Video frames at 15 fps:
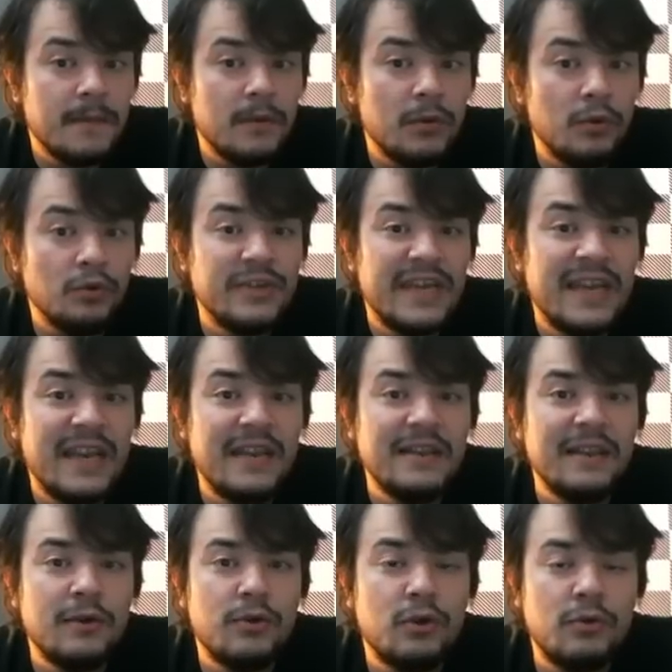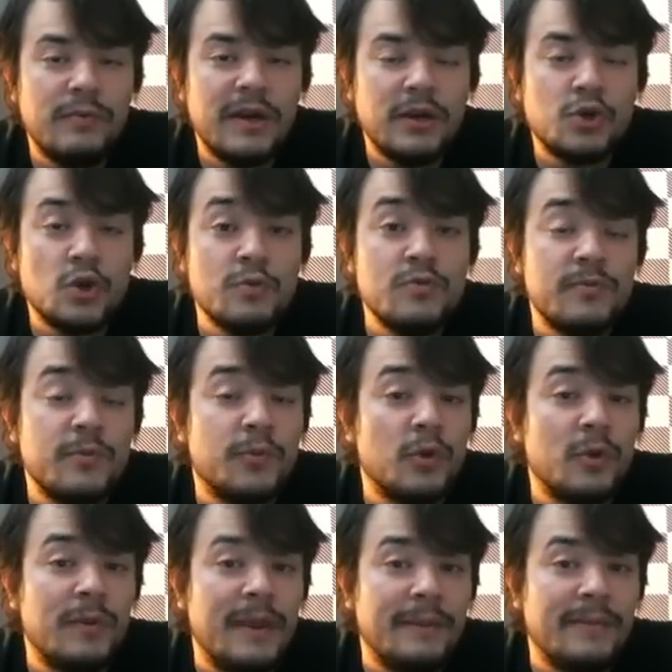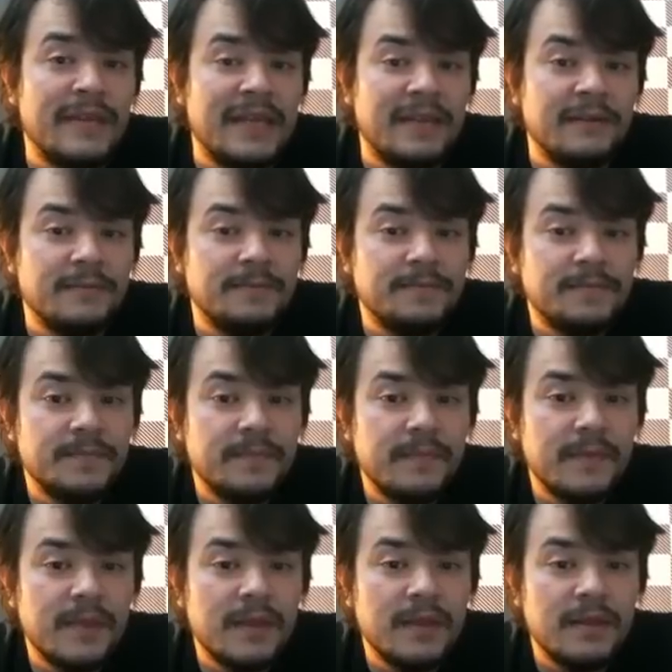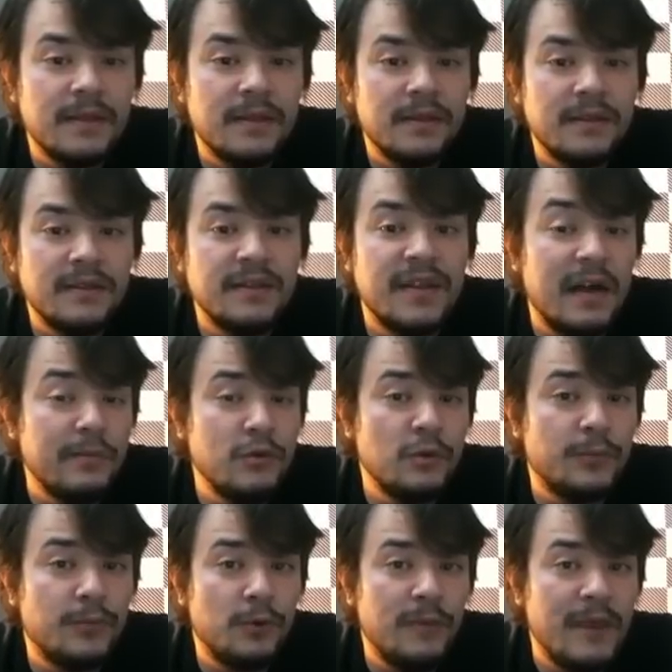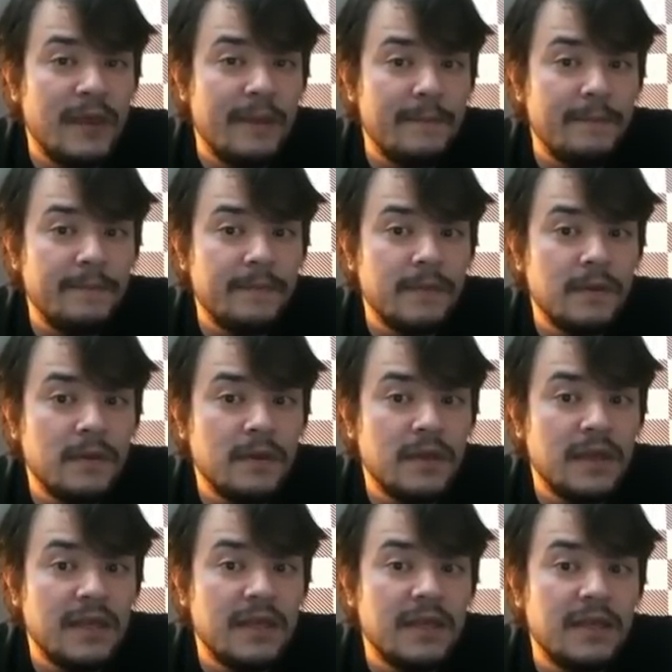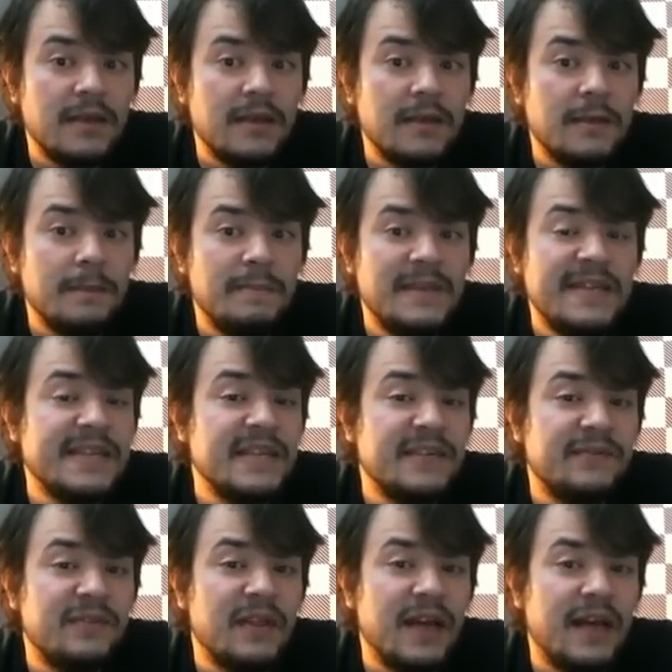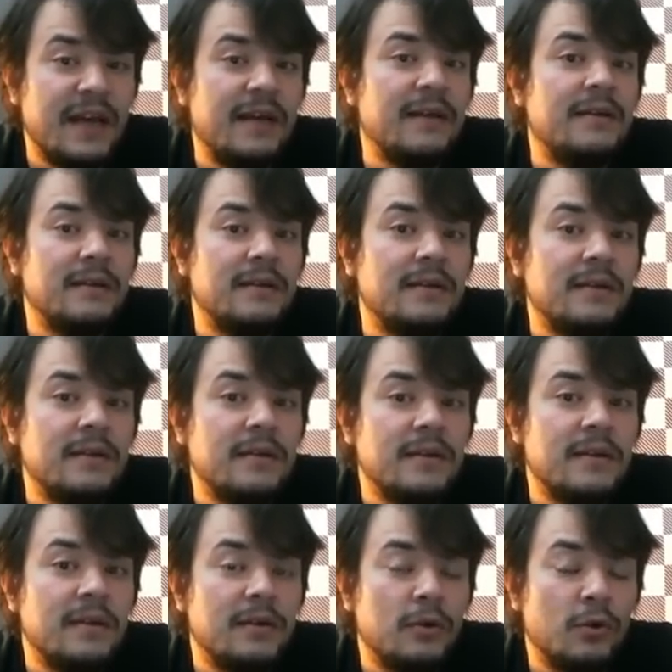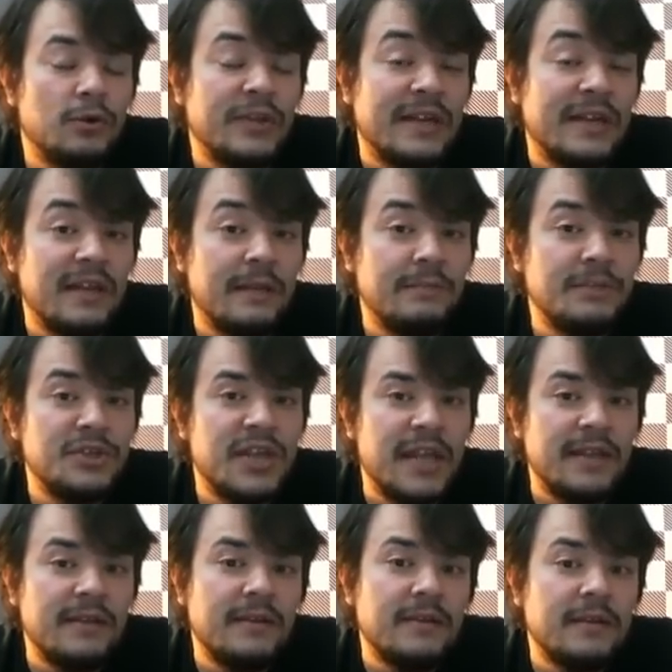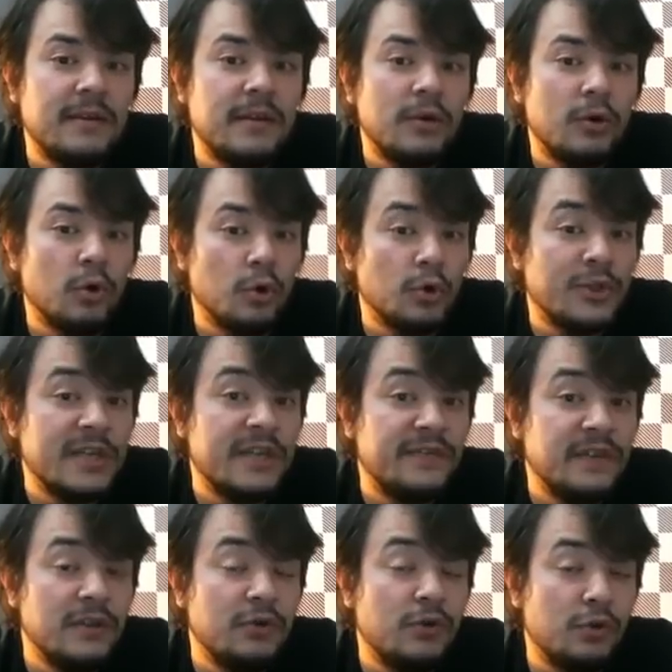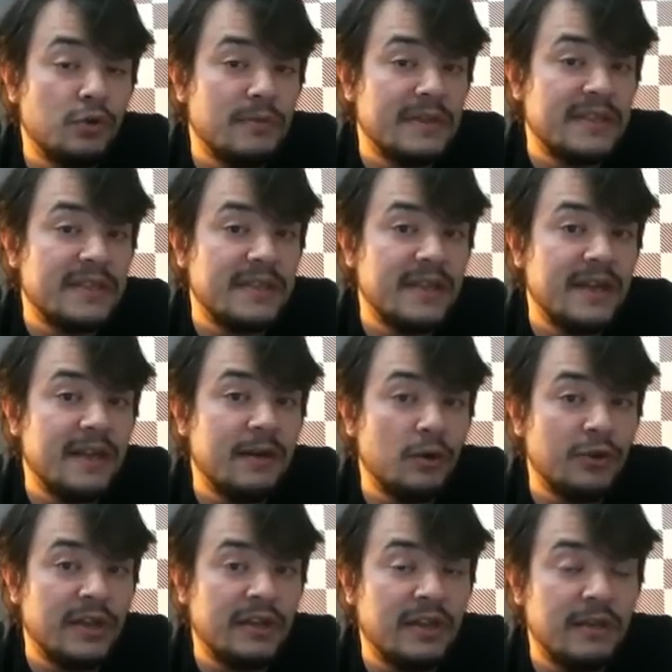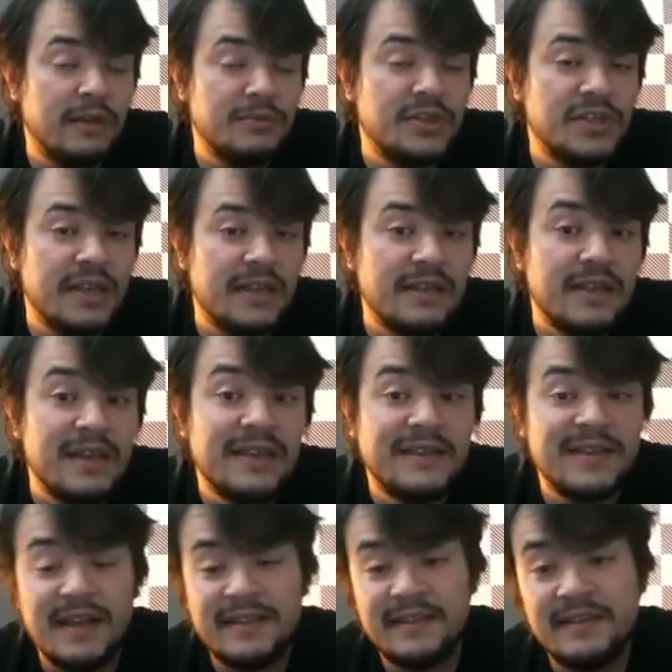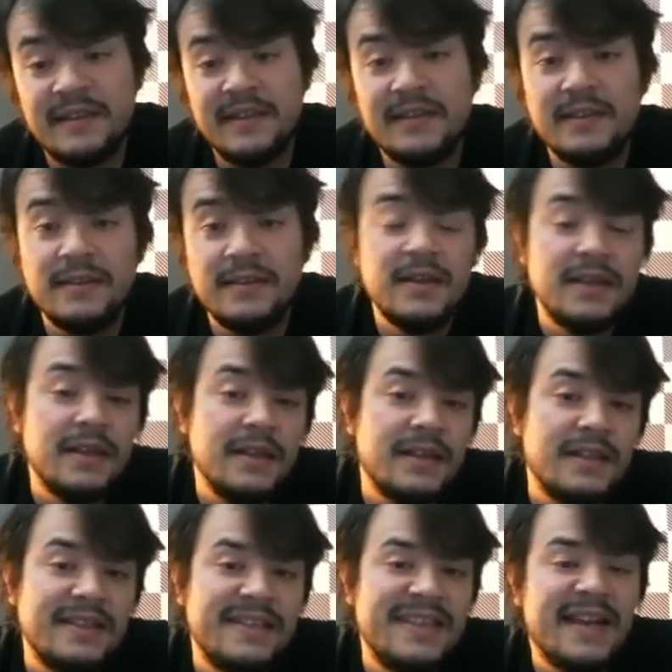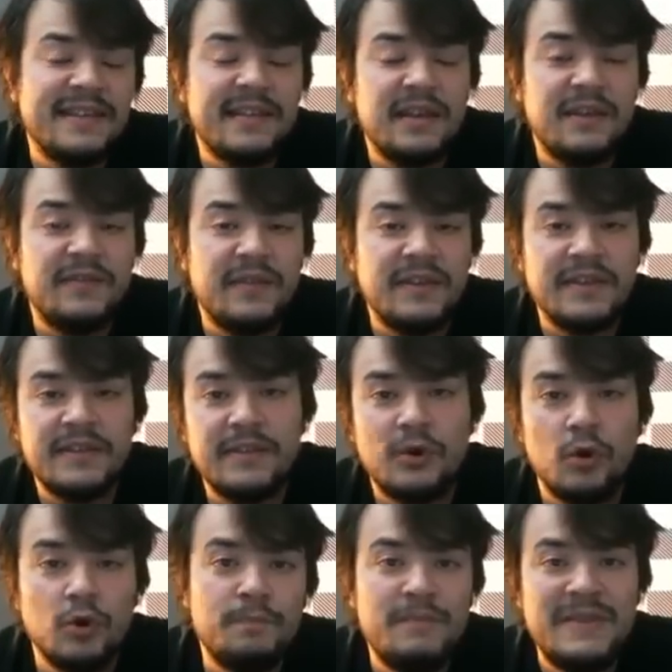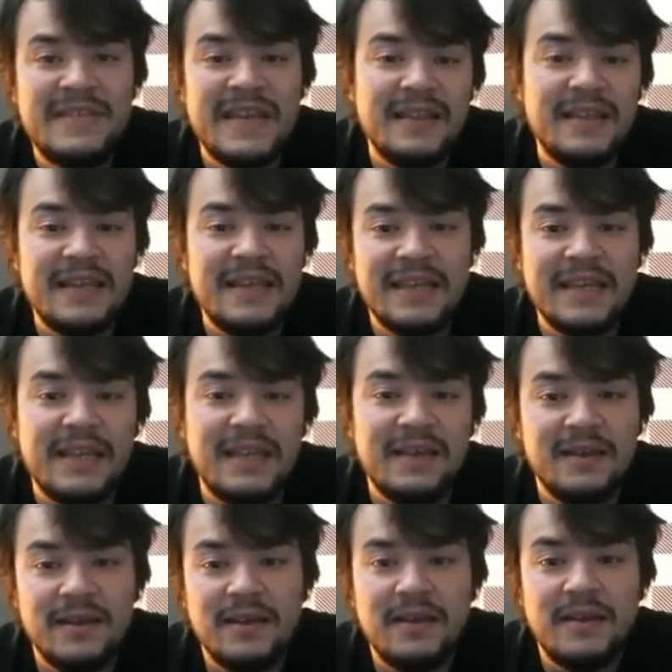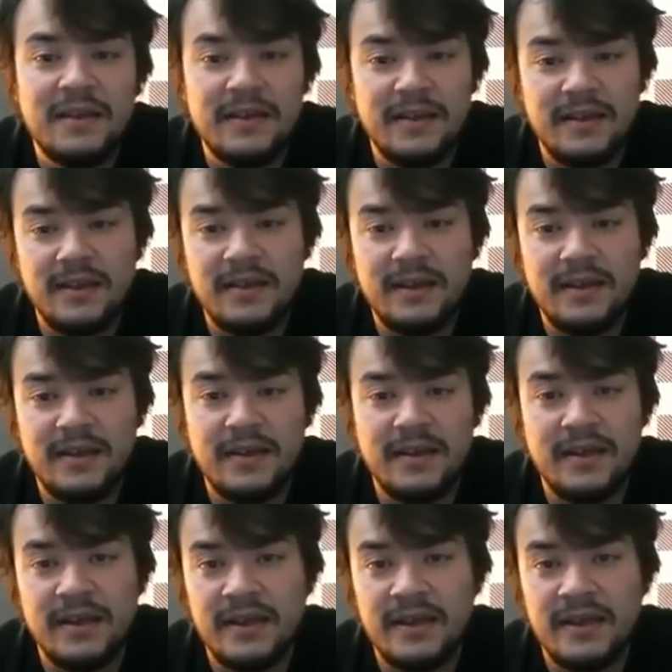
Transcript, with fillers: onu genellikle korumak çok büyük bir problem değil. Daha büyük problem bir zayıflığa odaklanmışken o zayıflığın korunmasına odaklanmışken tahtanın diğer taraflarında olup bitenle ilgili e,